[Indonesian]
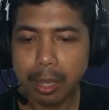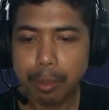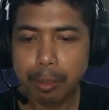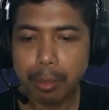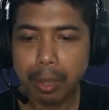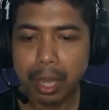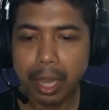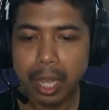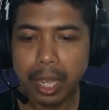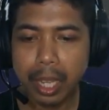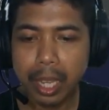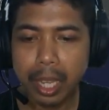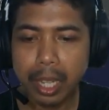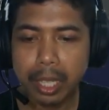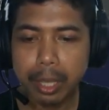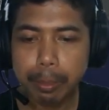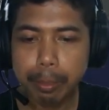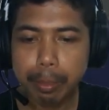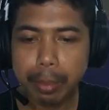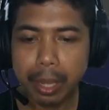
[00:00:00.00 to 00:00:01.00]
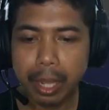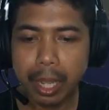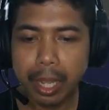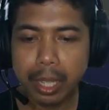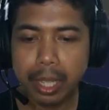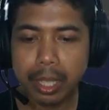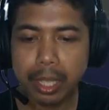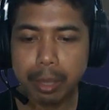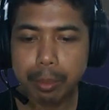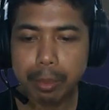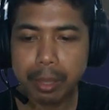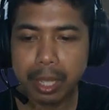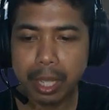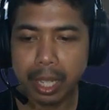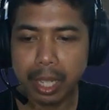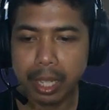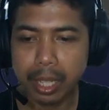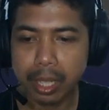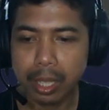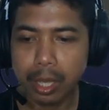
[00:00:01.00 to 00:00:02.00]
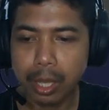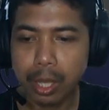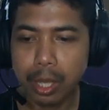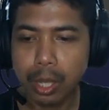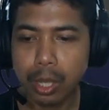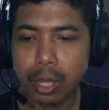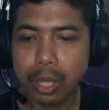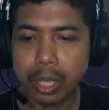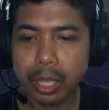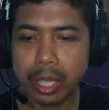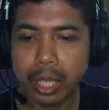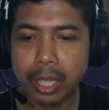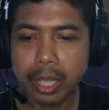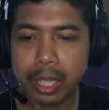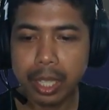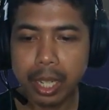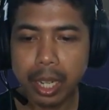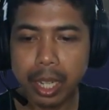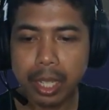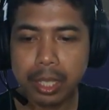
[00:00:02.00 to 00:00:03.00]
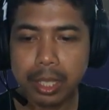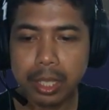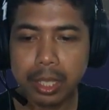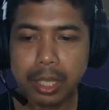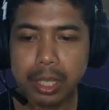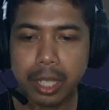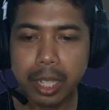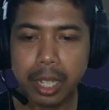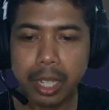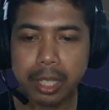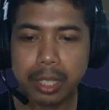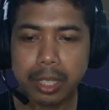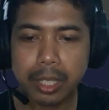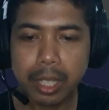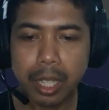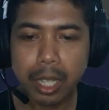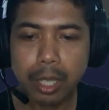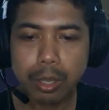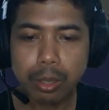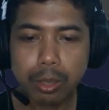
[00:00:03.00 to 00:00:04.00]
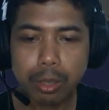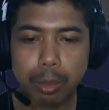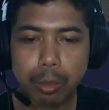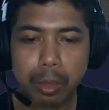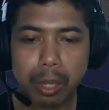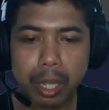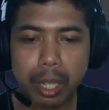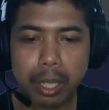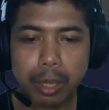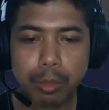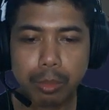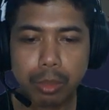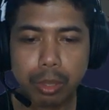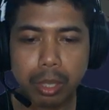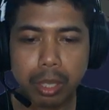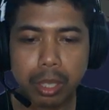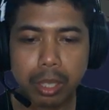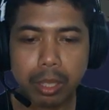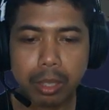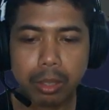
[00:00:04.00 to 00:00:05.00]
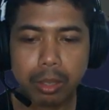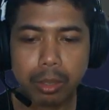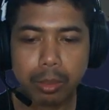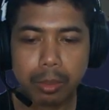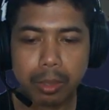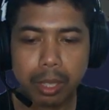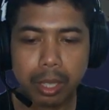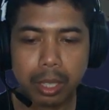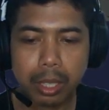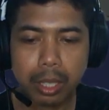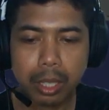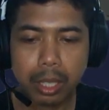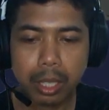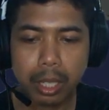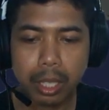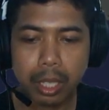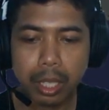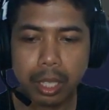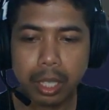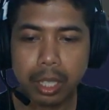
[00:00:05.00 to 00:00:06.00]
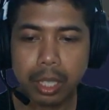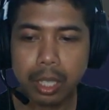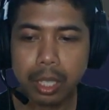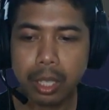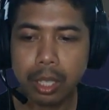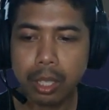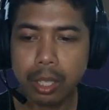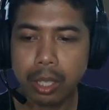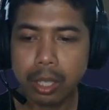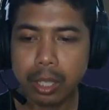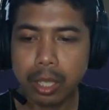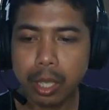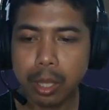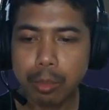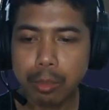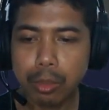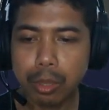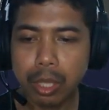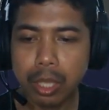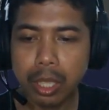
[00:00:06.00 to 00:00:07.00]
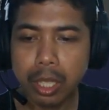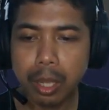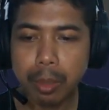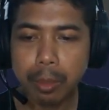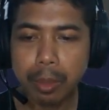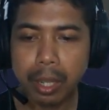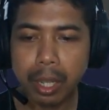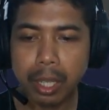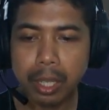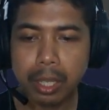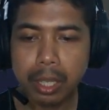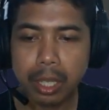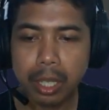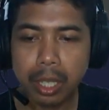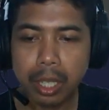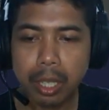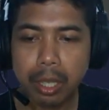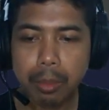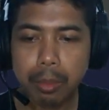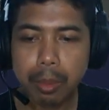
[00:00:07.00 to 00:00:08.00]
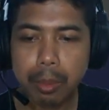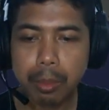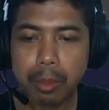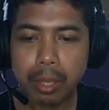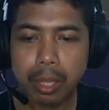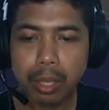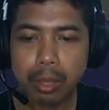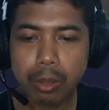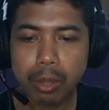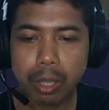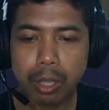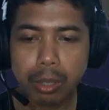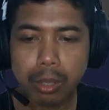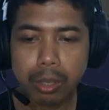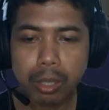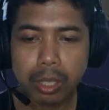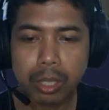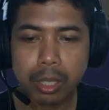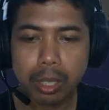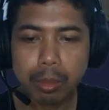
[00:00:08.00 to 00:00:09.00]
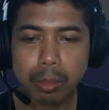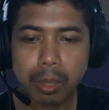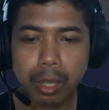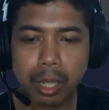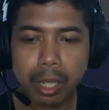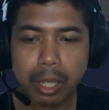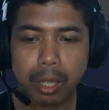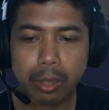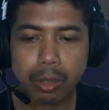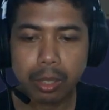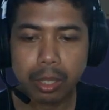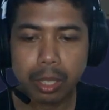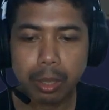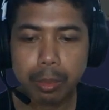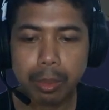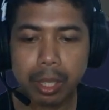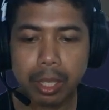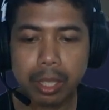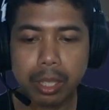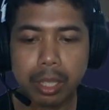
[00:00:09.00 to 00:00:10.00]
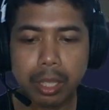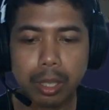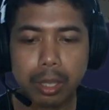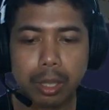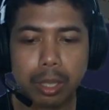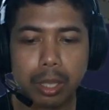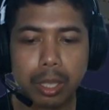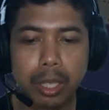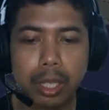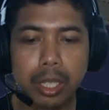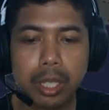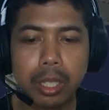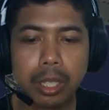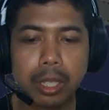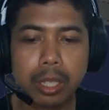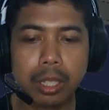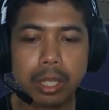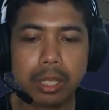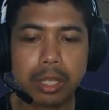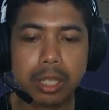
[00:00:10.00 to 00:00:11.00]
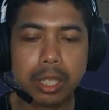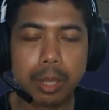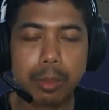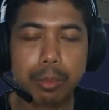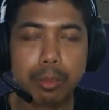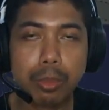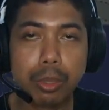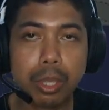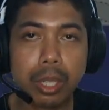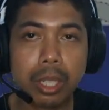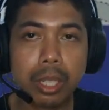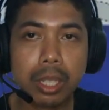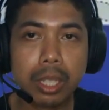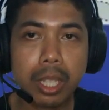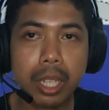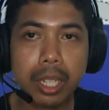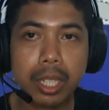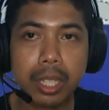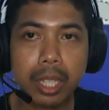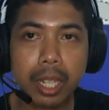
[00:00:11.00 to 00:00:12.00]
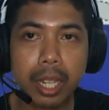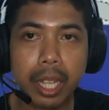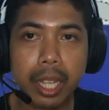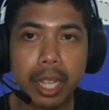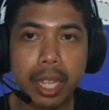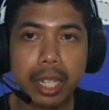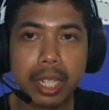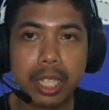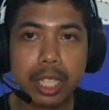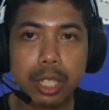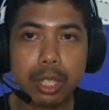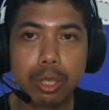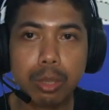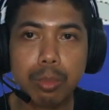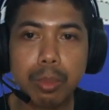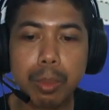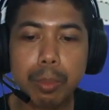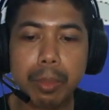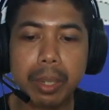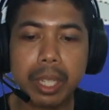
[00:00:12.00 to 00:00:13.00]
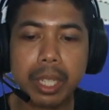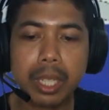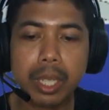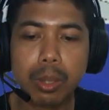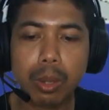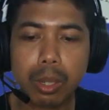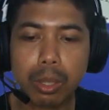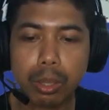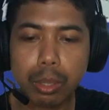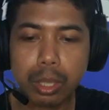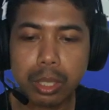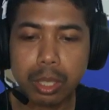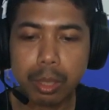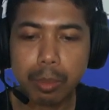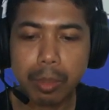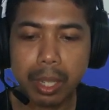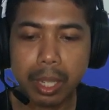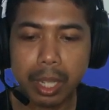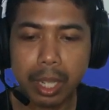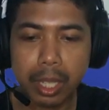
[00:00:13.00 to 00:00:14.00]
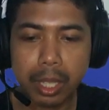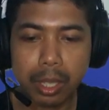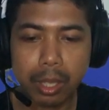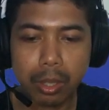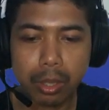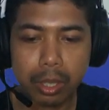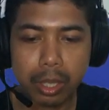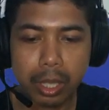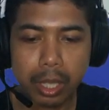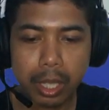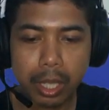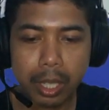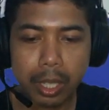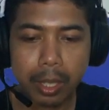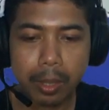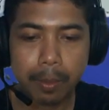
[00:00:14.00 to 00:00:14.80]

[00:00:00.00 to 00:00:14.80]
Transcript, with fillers: melayani pelanggan yang benar. Oke, interaksi dengan stand untuk melayani murid mengantri. Oke, murid yang mengantri memiliki waktu kesabaran. Oke, berarti uh, setiap murid yang kita layani itu memiliki waktu kesabaran. Oke. Okay.